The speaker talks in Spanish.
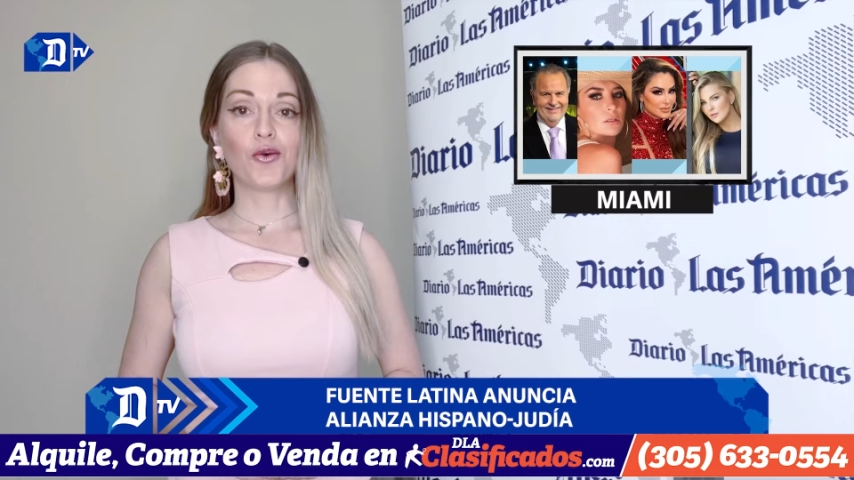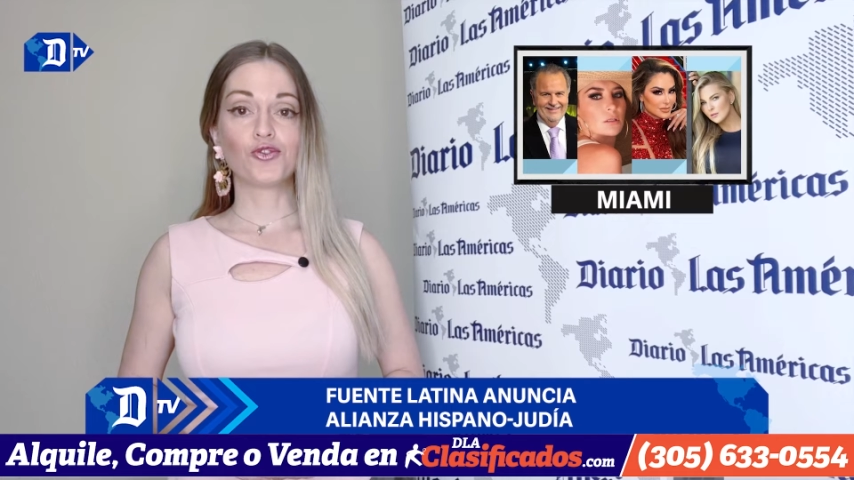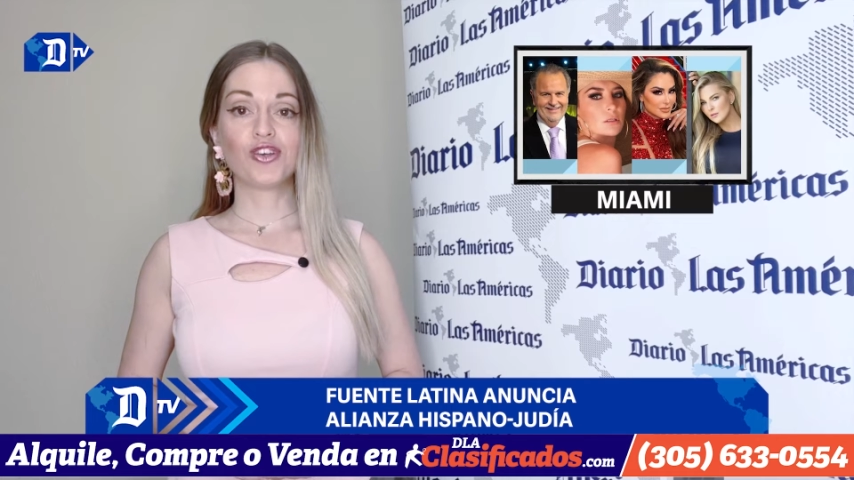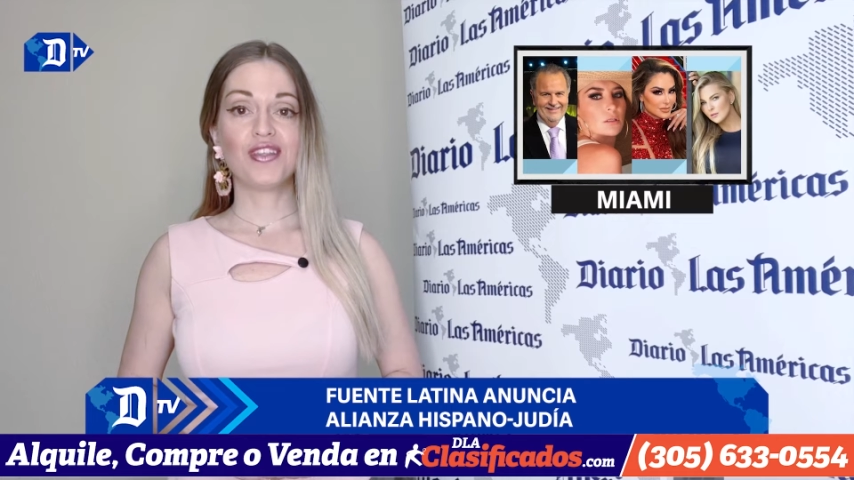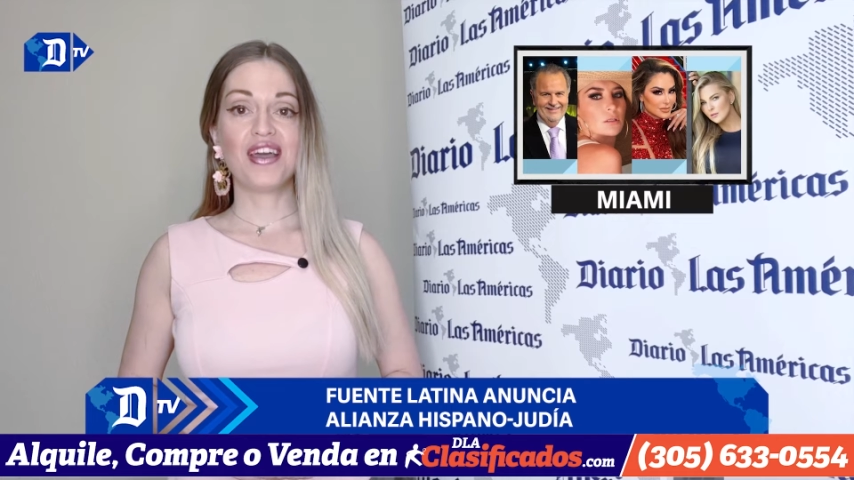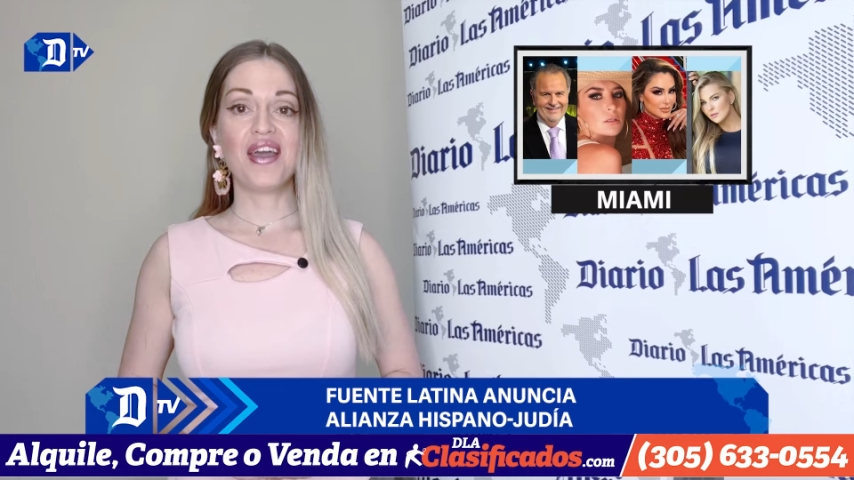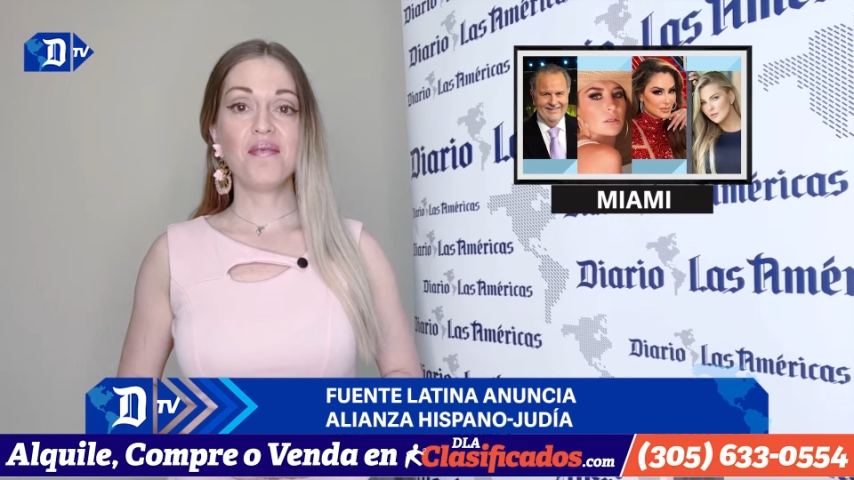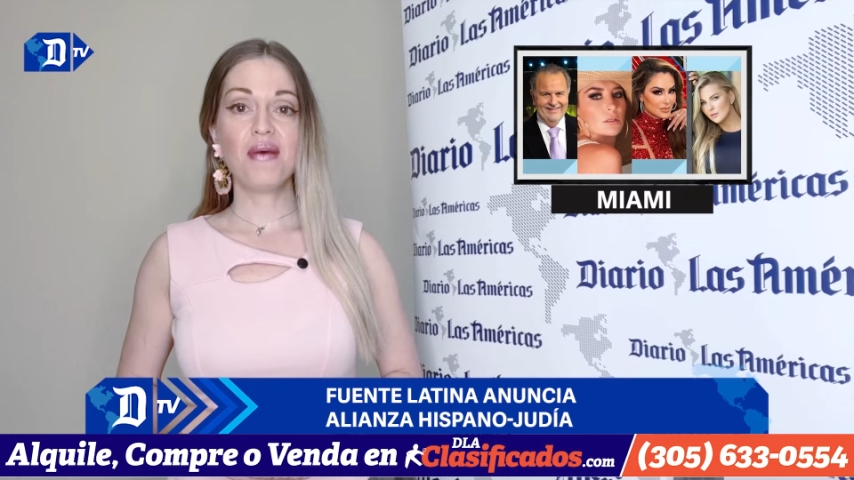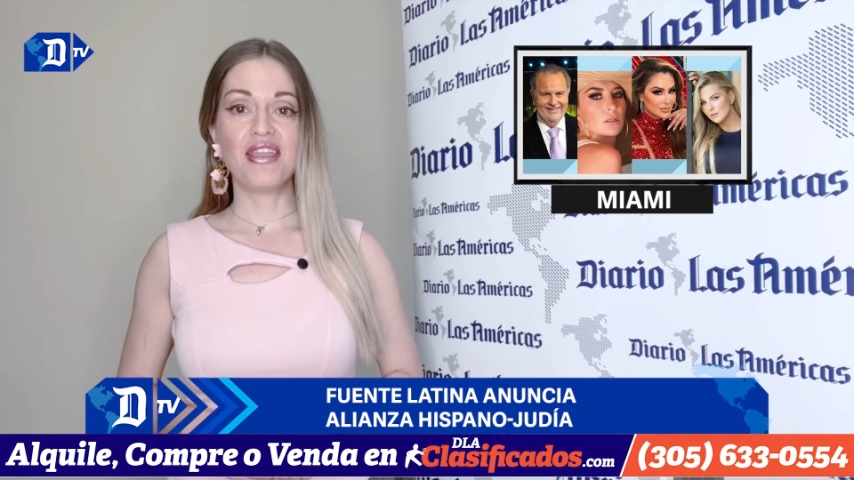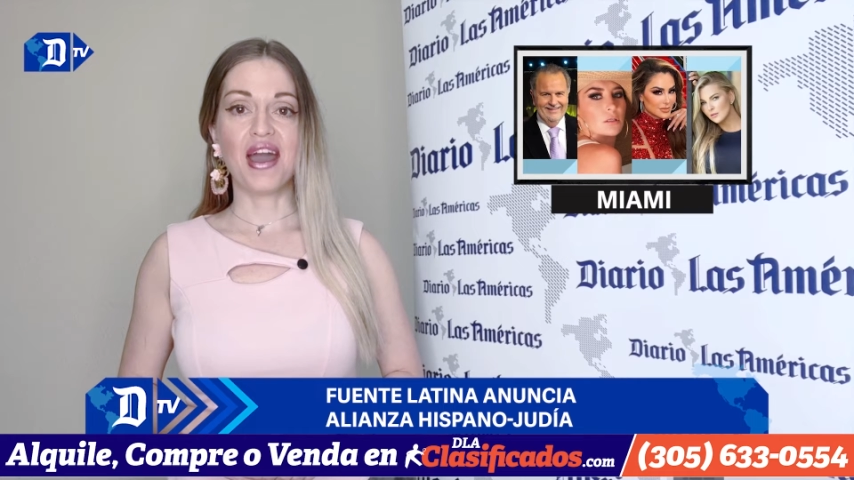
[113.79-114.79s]
con sede
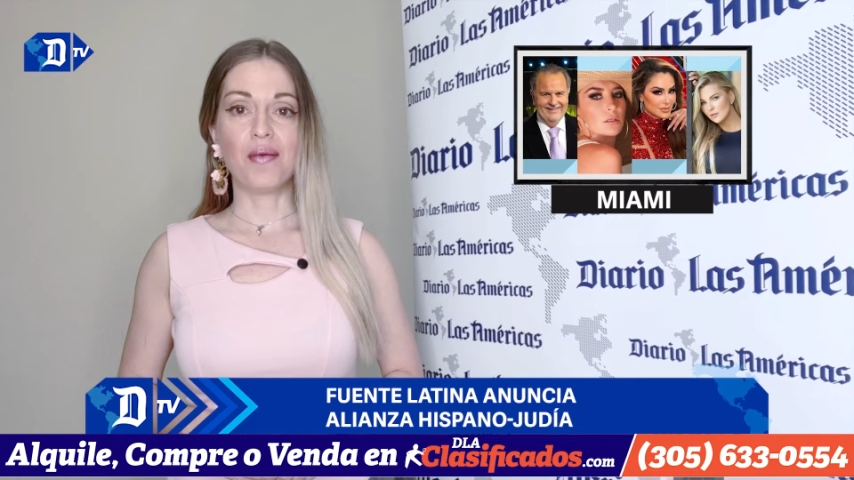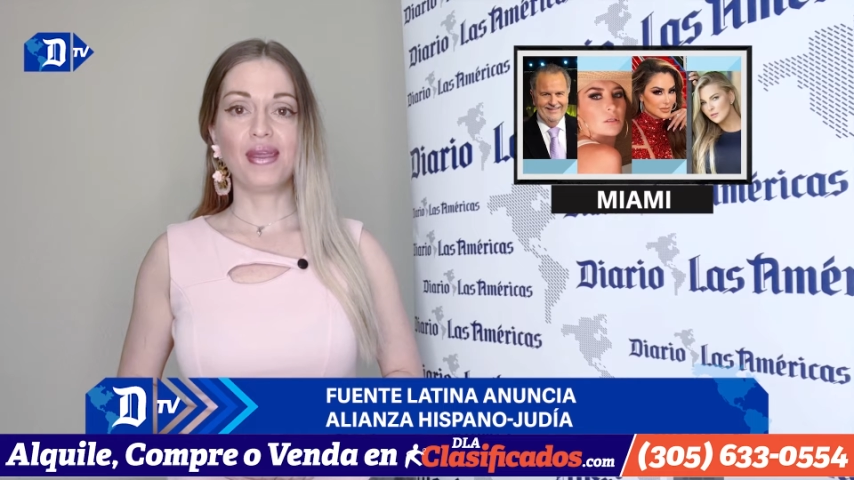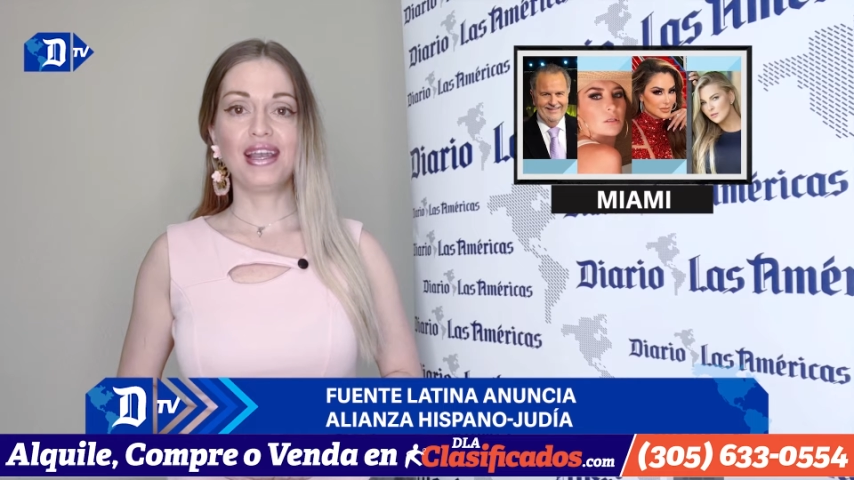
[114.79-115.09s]
en Miami,